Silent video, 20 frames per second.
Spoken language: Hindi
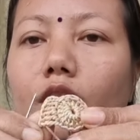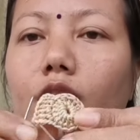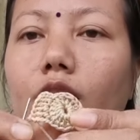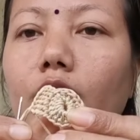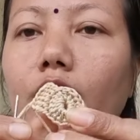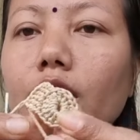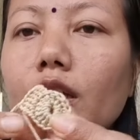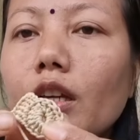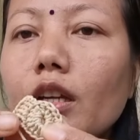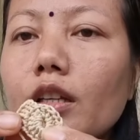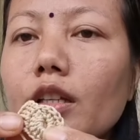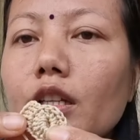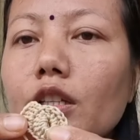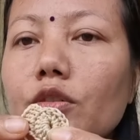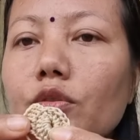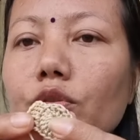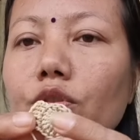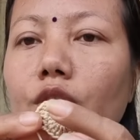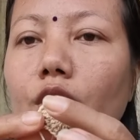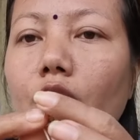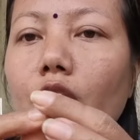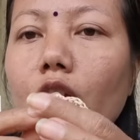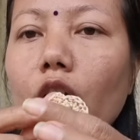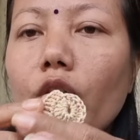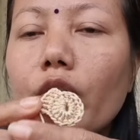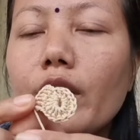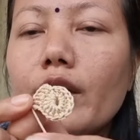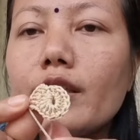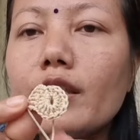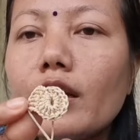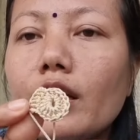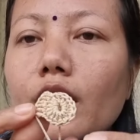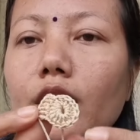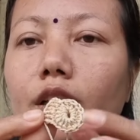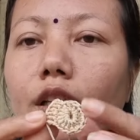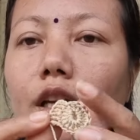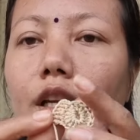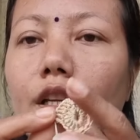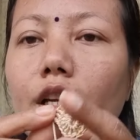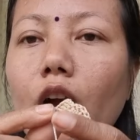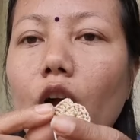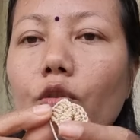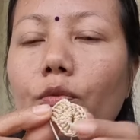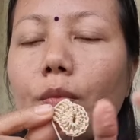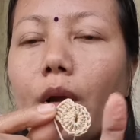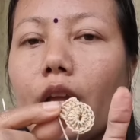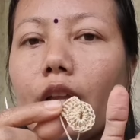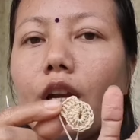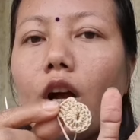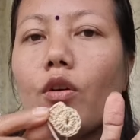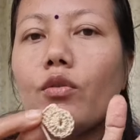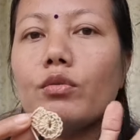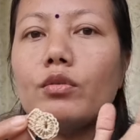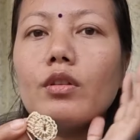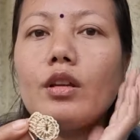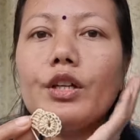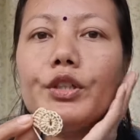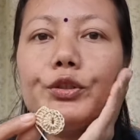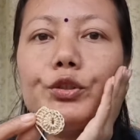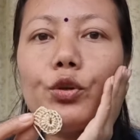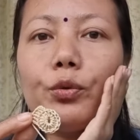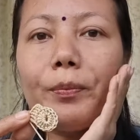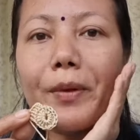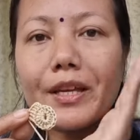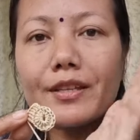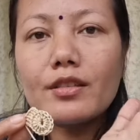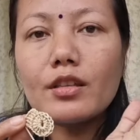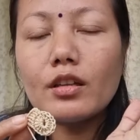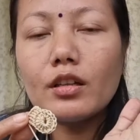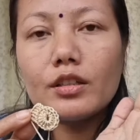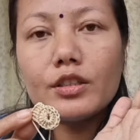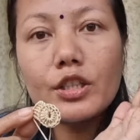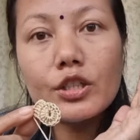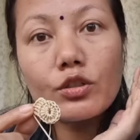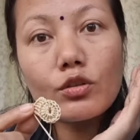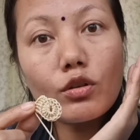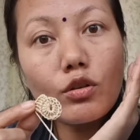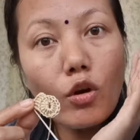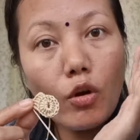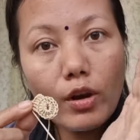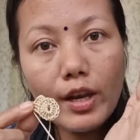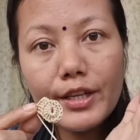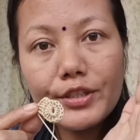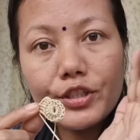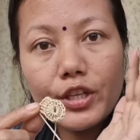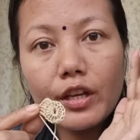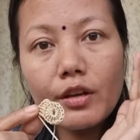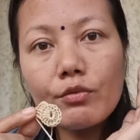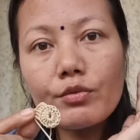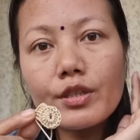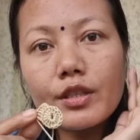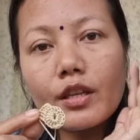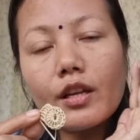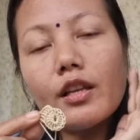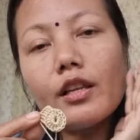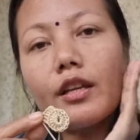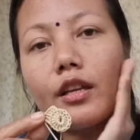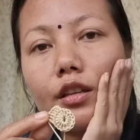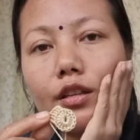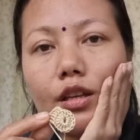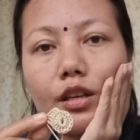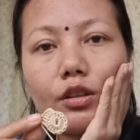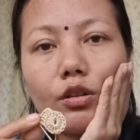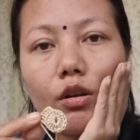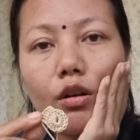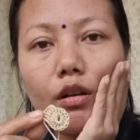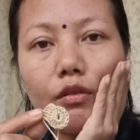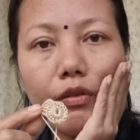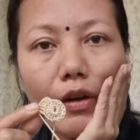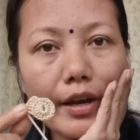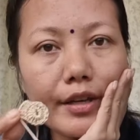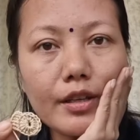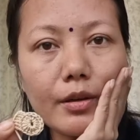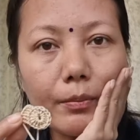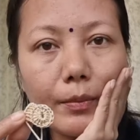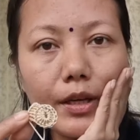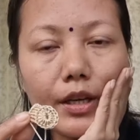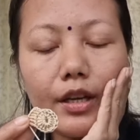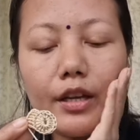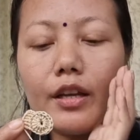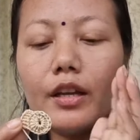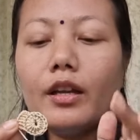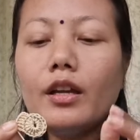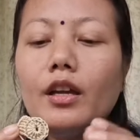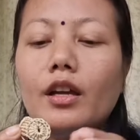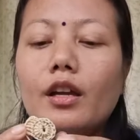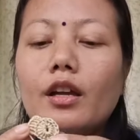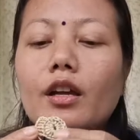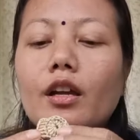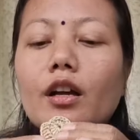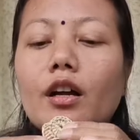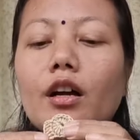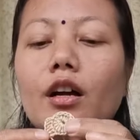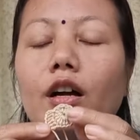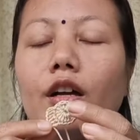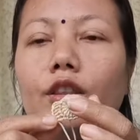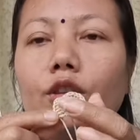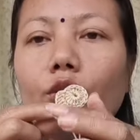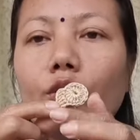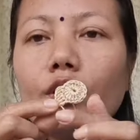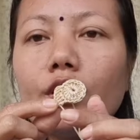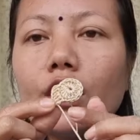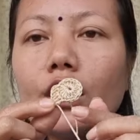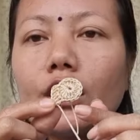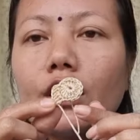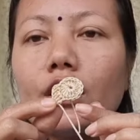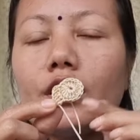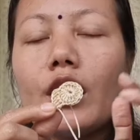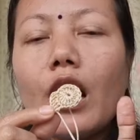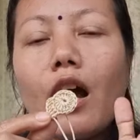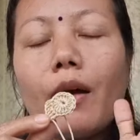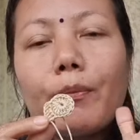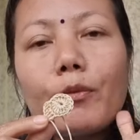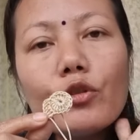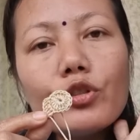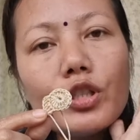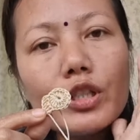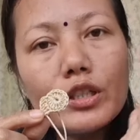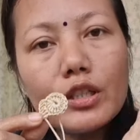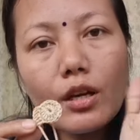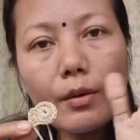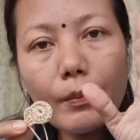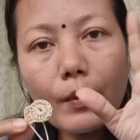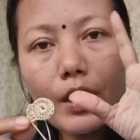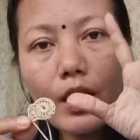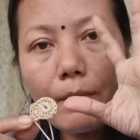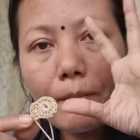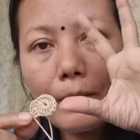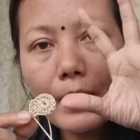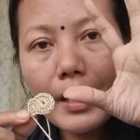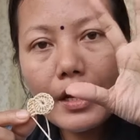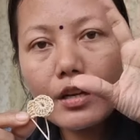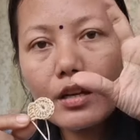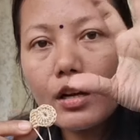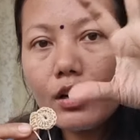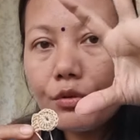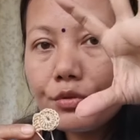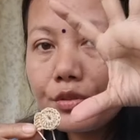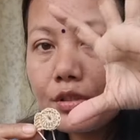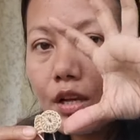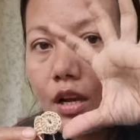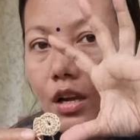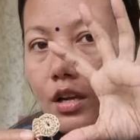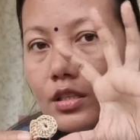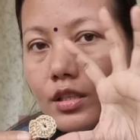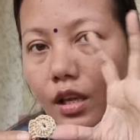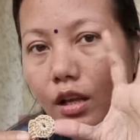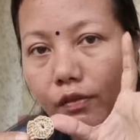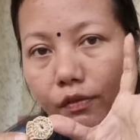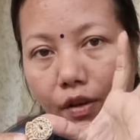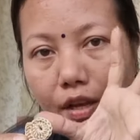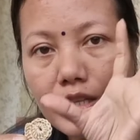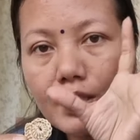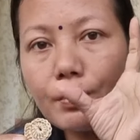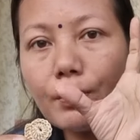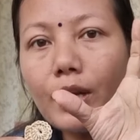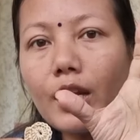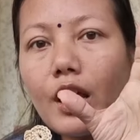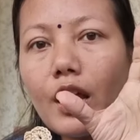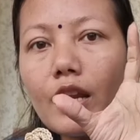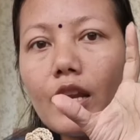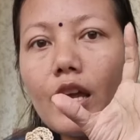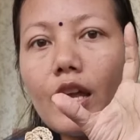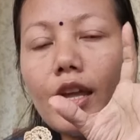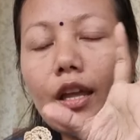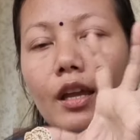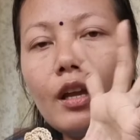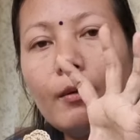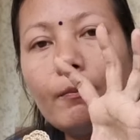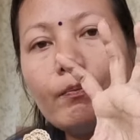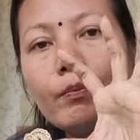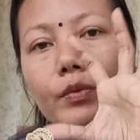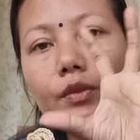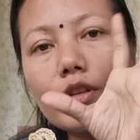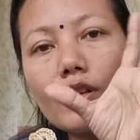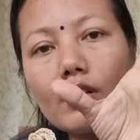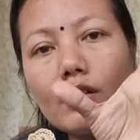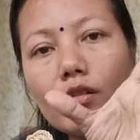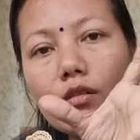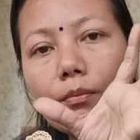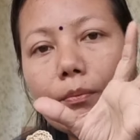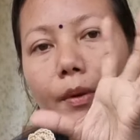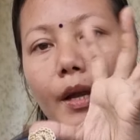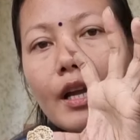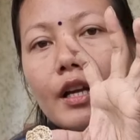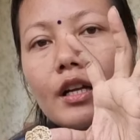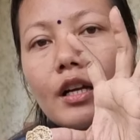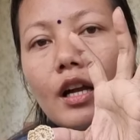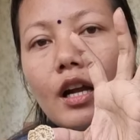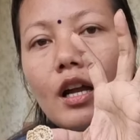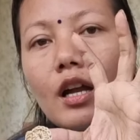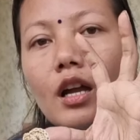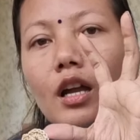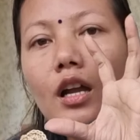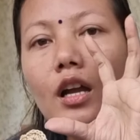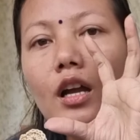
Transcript: देखिए ये दूसरा राउंड ऐसे करके राउंड बाय राउंड जो बेस्ट जिसको नॉलेज है उसके लिए ये थोड़ा फायदेमंद है तो देखिए आपको जितना बड़ा बैक उसका सरफेस बनाना है बैक का